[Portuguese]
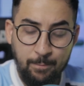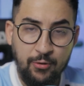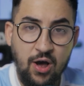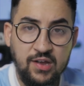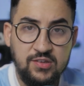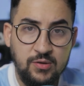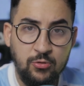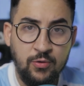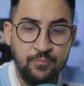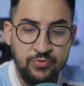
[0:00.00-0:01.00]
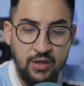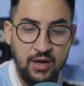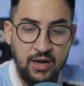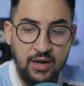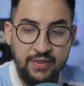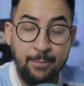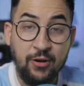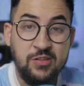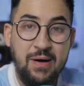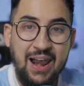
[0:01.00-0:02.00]
no próximo,
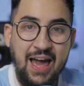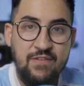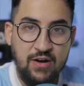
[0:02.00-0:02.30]
uh, na próxima